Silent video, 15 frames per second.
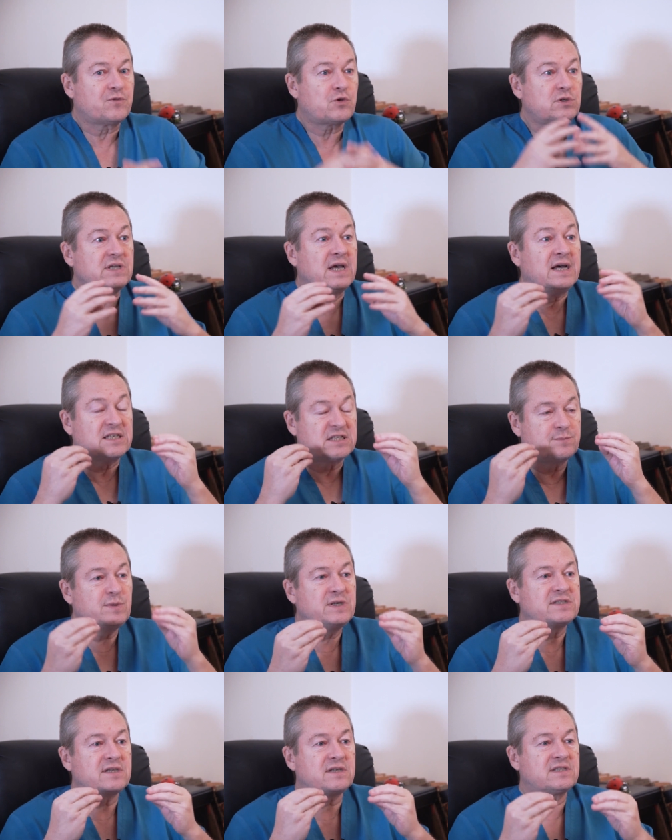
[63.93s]
То есть
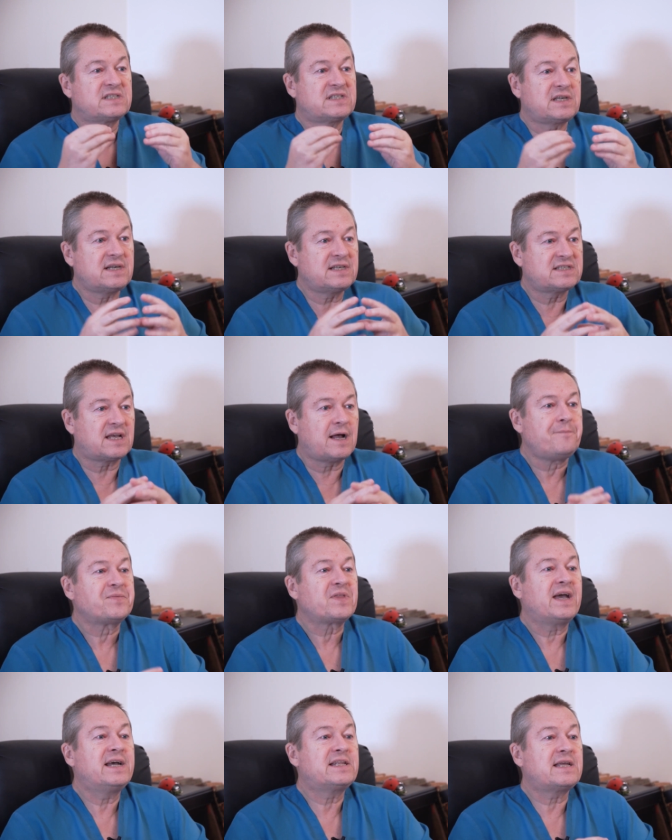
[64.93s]
смысл стресса –
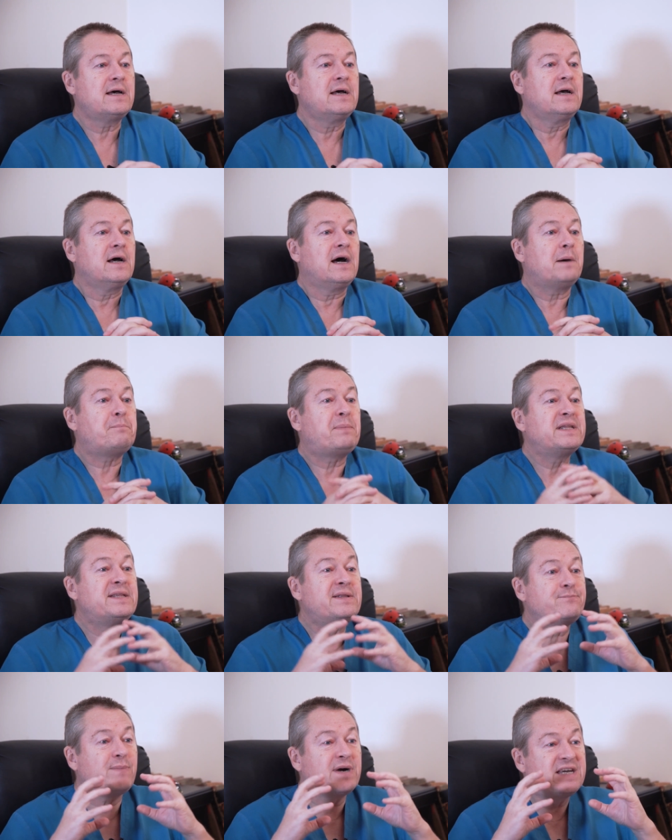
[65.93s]
это
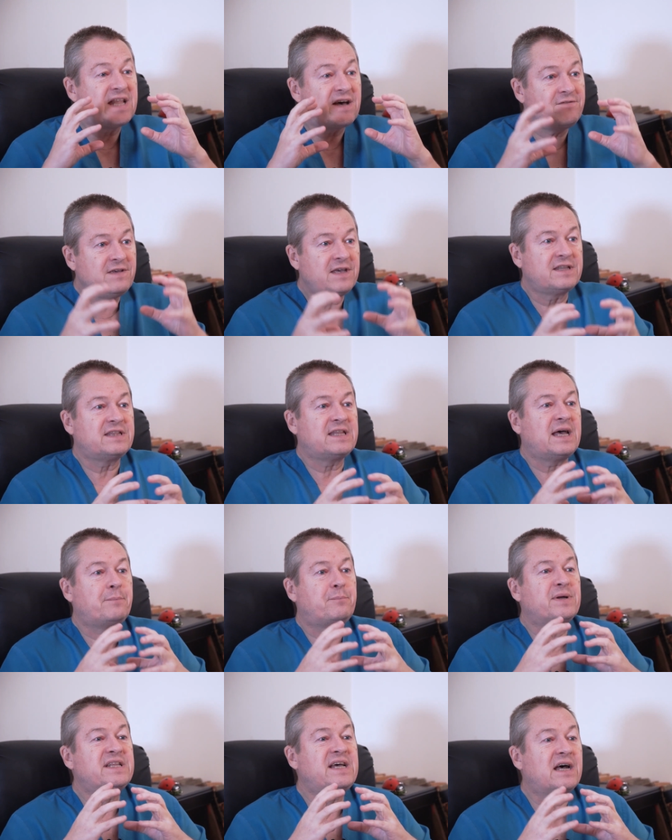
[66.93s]
мгновенная
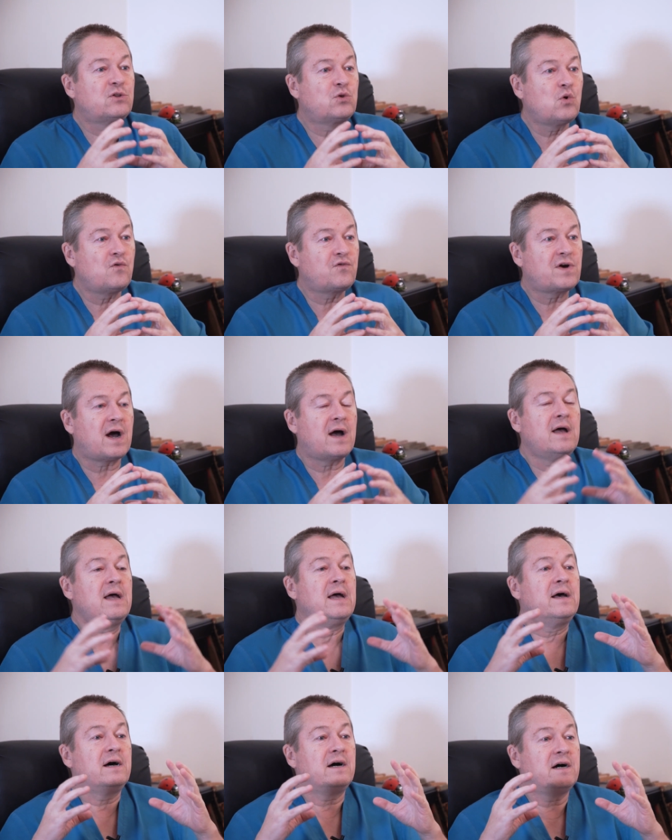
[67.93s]
подготовка
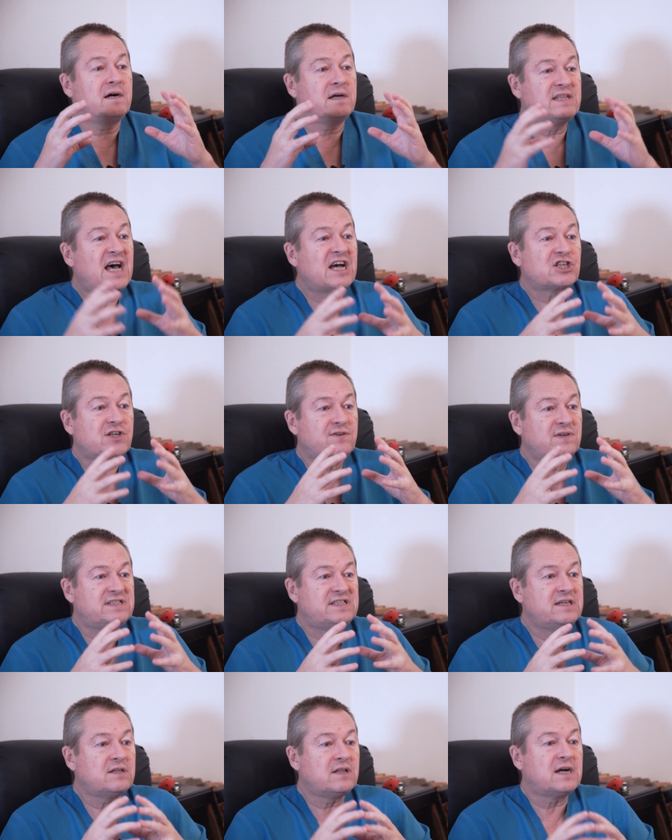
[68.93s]
э, нашего
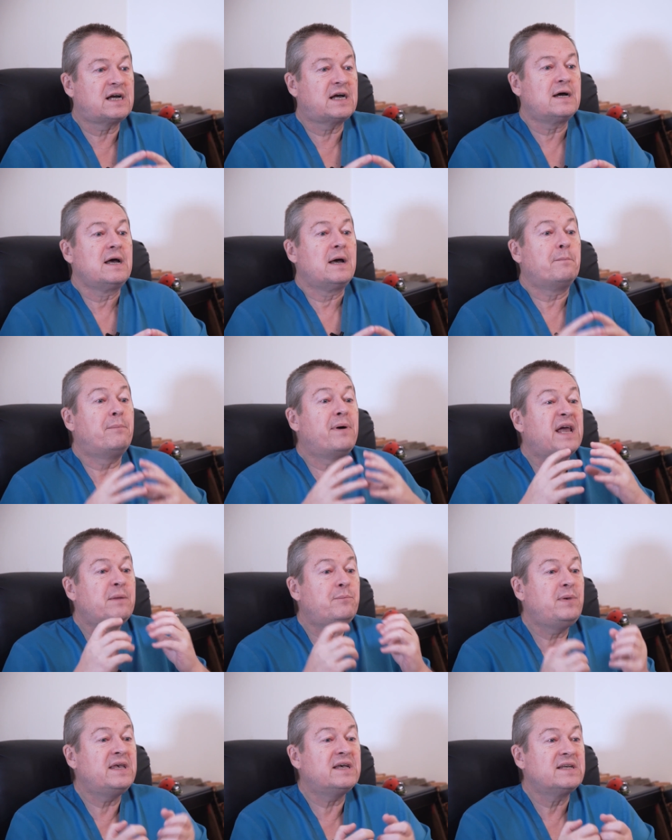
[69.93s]
тела к
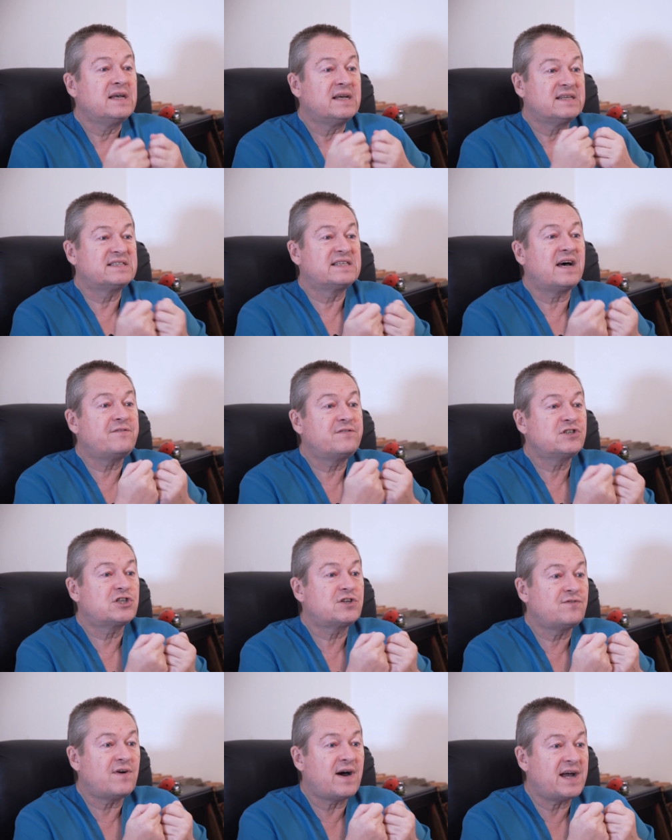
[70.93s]
борьбе за
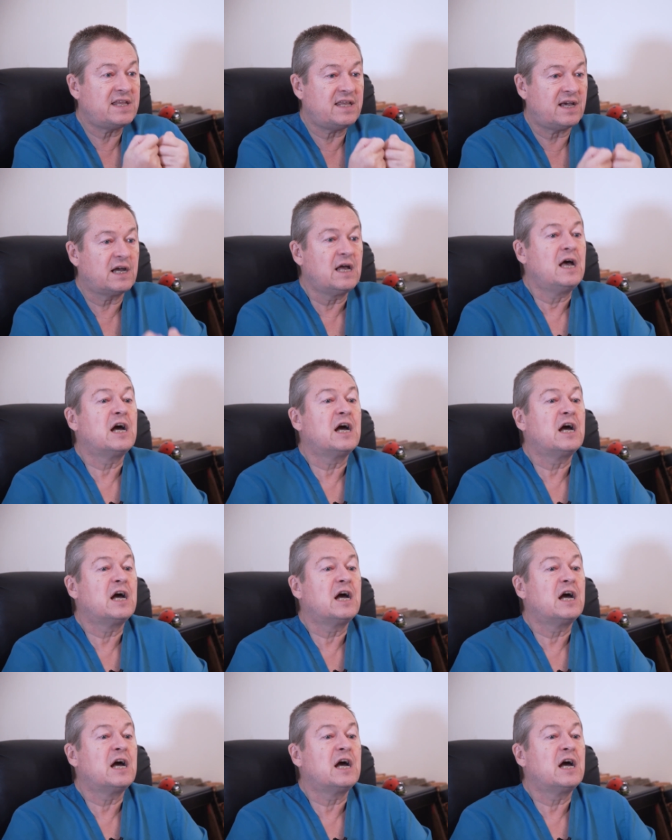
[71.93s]
выживание,